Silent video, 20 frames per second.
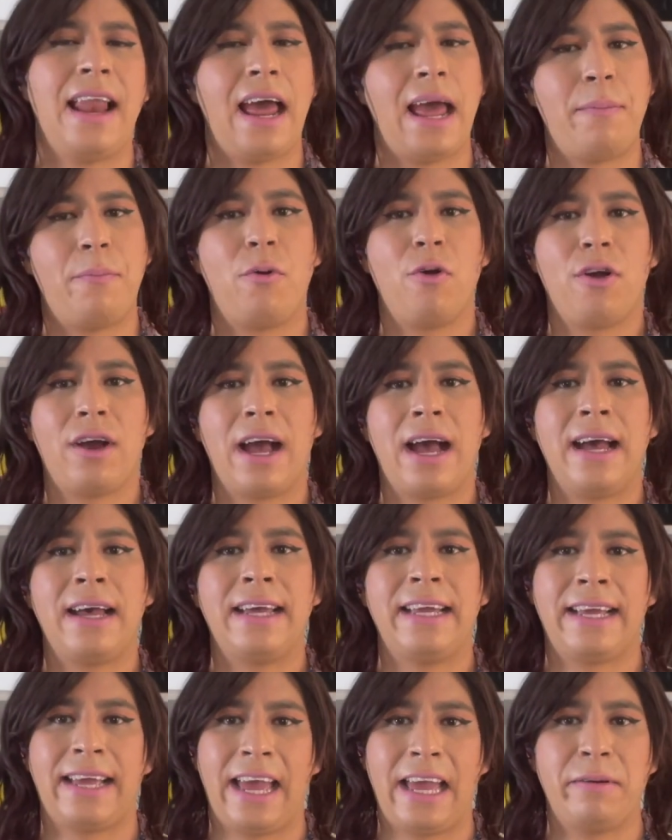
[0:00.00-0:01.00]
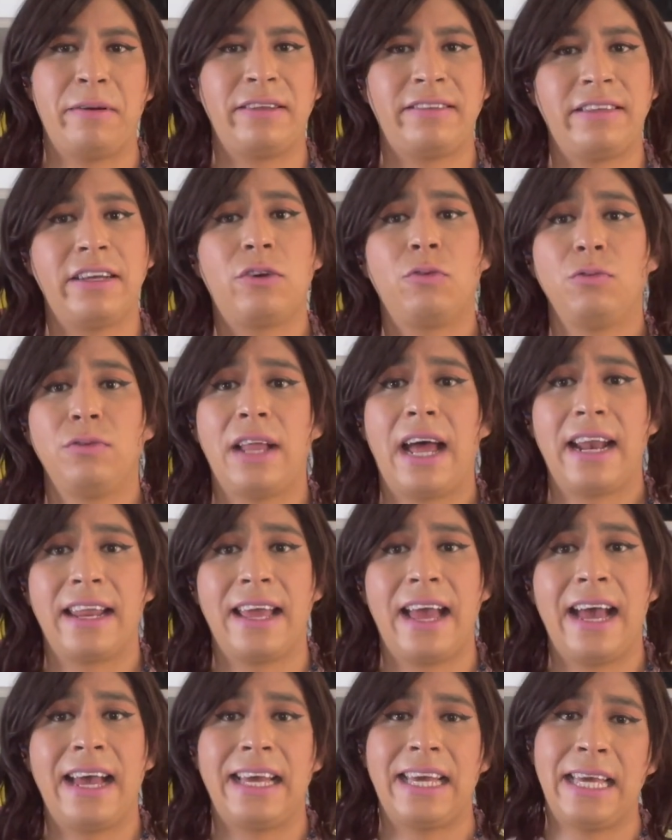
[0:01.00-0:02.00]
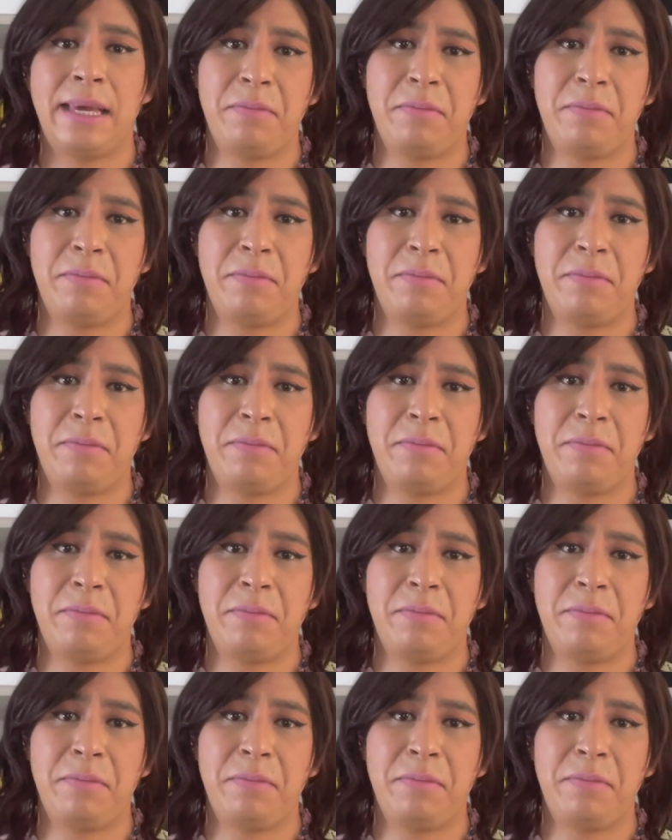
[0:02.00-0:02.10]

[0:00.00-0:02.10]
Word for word: la época en que iba en secundaria